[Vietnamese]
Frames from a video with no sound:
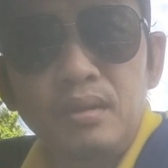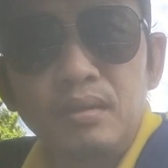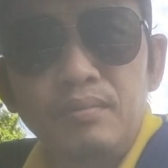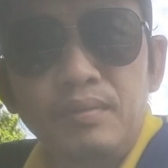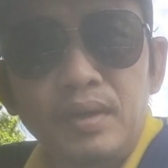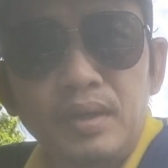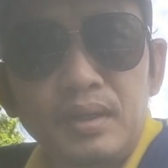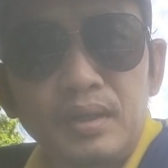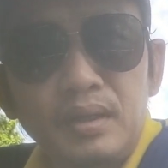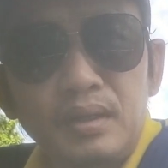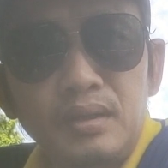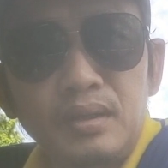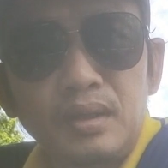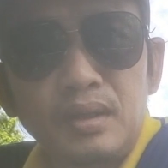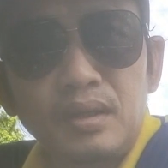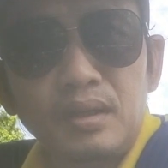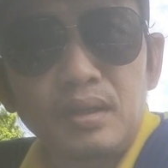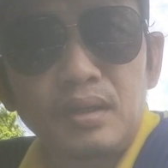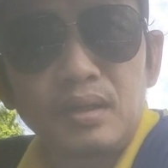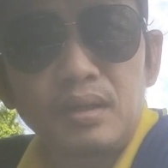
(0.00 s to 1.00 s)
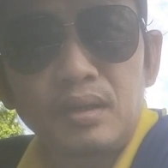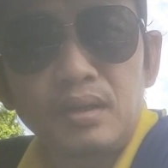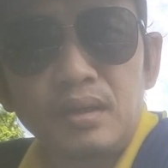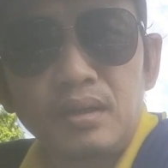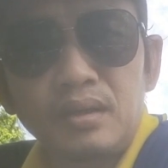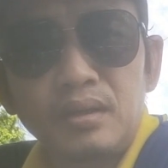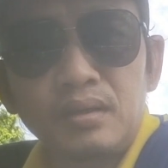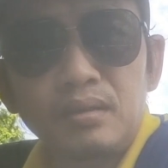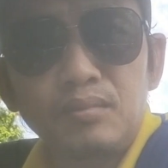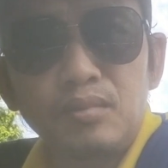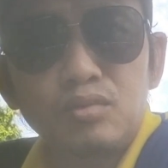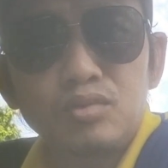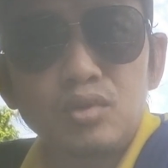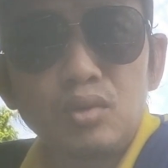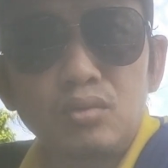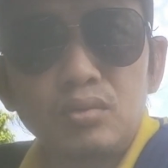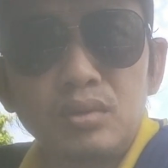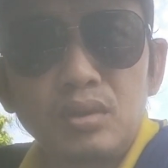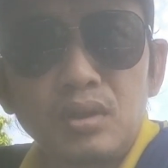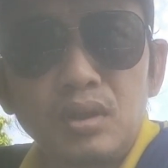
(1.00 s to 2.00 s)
nó phát hiện là một số